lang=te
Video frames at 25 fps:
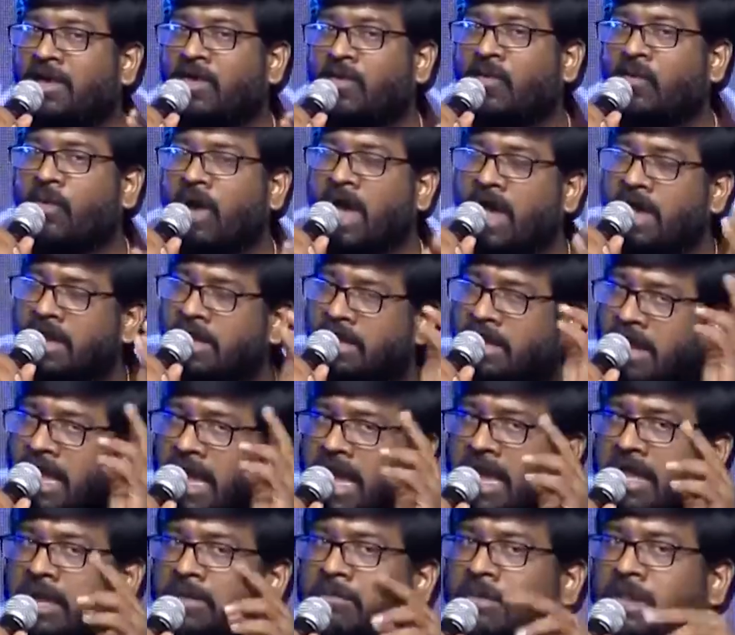ఆయన
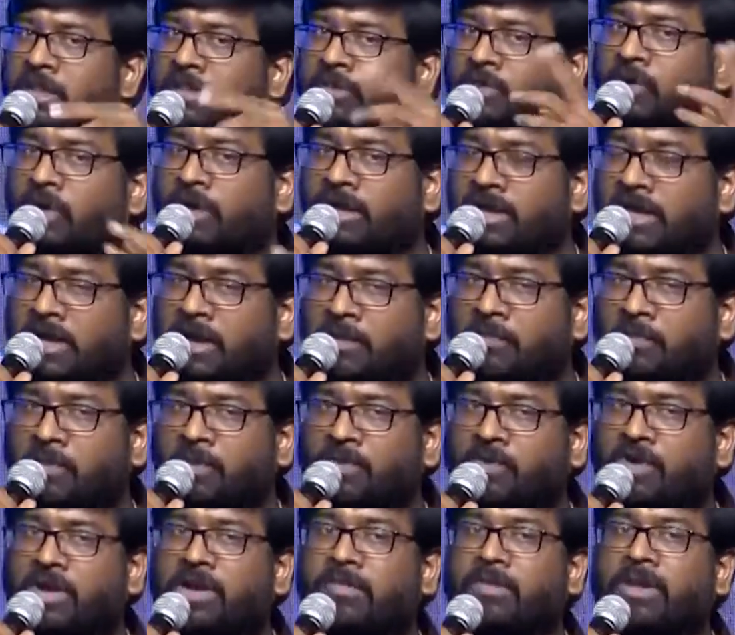ఆయన మనతో లేనప్పుడు
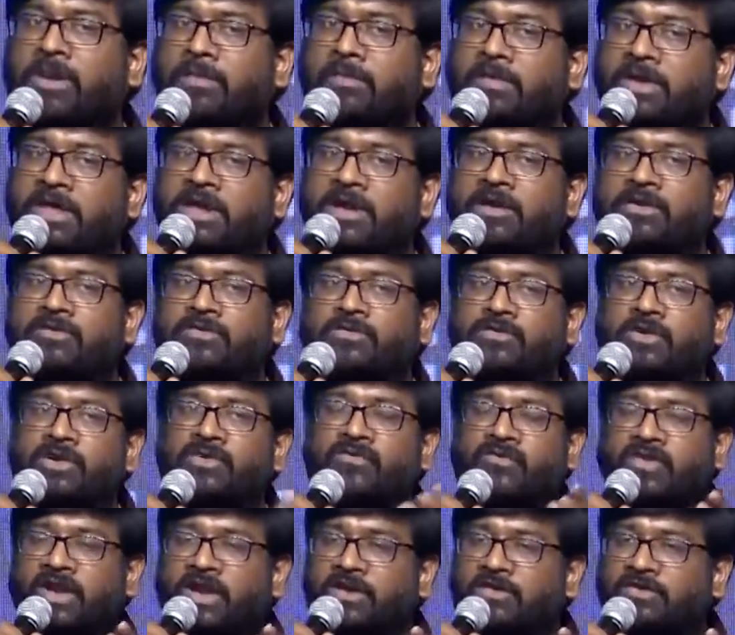కూడా మన పేరెంట్స్తోని
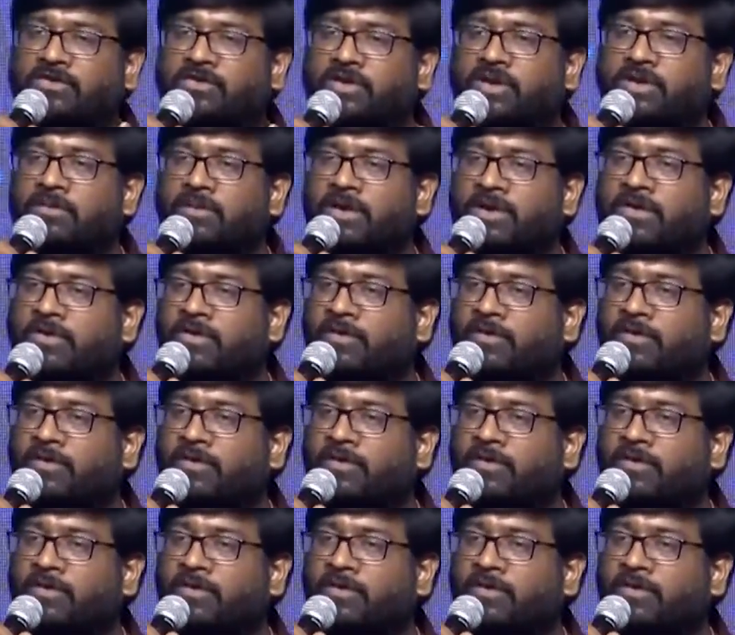ఫ్రెండ్స్తోని మనం